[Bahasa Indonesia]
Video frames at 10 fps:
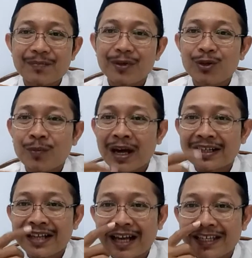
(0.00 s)
belum
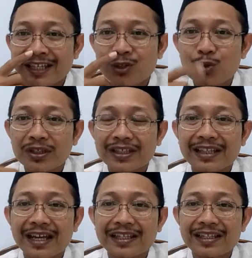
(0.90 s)
harga hidung
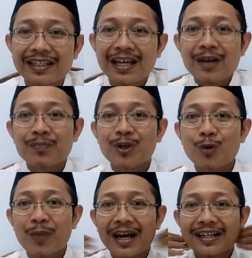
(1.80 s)
kita ini,
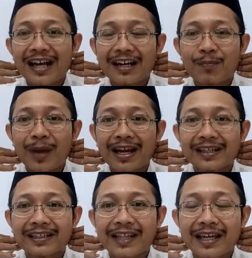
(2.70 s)
belum harga kepala
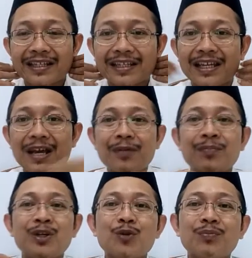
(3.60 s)
kita ini,
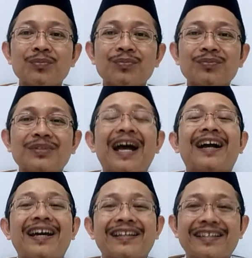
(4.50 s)
belum
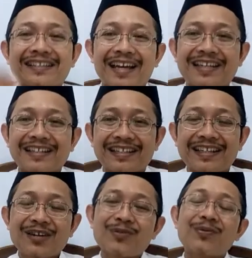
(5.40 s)
tangan kita ini.
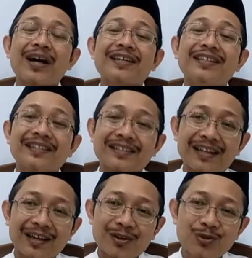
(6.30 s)
Wa
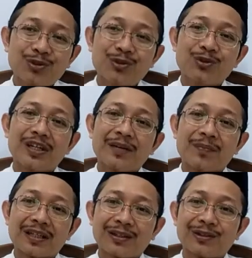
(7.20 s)
inta uddu
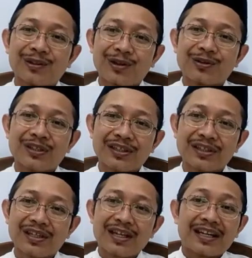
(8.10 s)
nikmatallahi
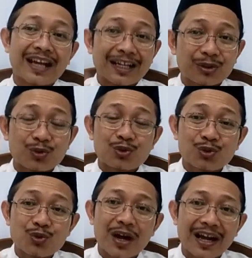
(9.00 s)
latuh
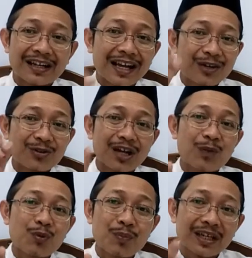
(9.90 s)
suha. Kalau
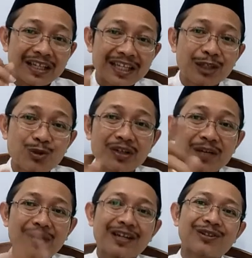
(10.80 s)
kamu menghitung
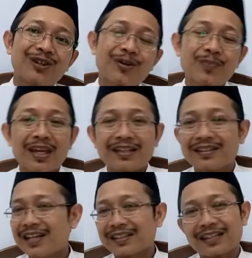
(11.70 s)
nikmat Allah,
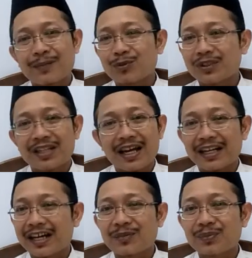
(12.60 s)
jelas kamu tidak
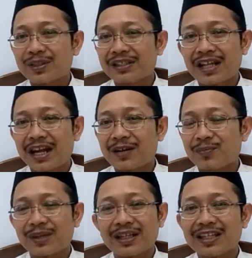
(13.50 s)
akan bisa
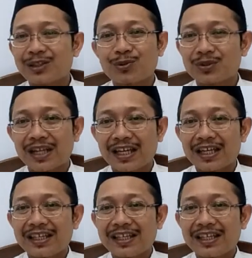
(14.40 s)
menghitungnya.